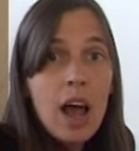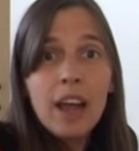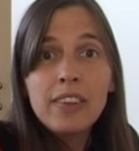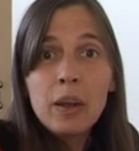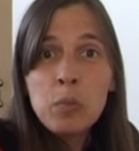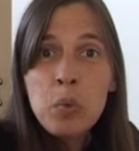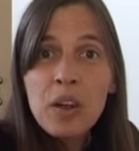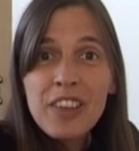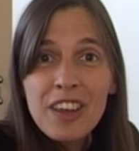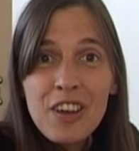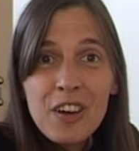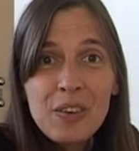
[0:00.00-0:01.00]
à tel point
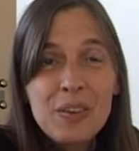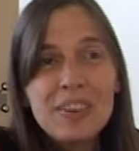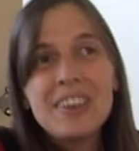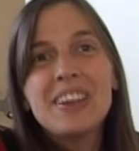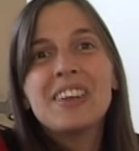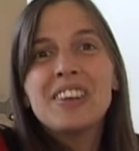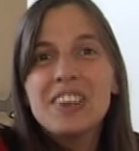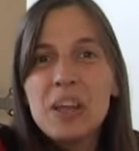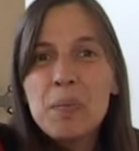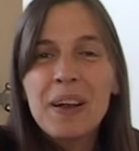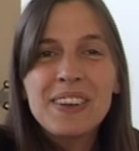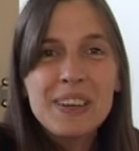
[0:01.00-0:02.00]
d'ailleurs que c'est cette
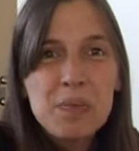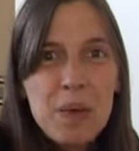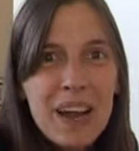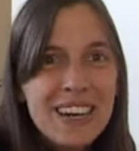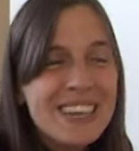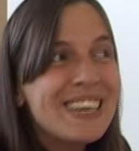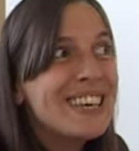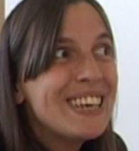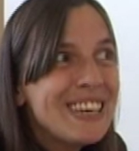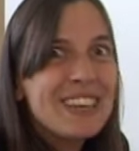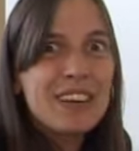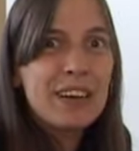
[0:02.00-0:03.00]
idée principale qui
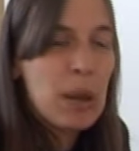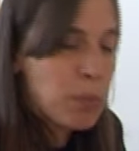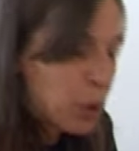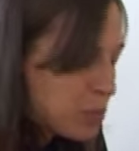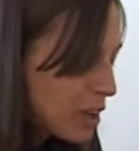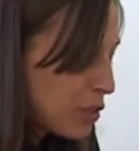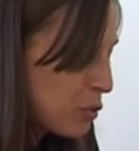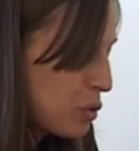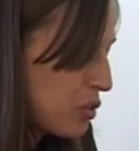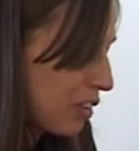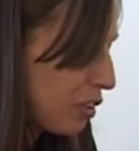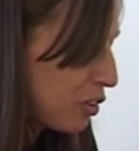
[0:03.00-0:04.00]
guide la première de
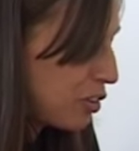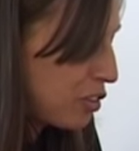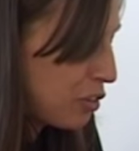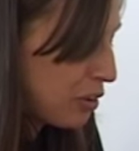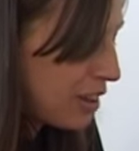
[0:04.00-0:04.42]
couverture de ce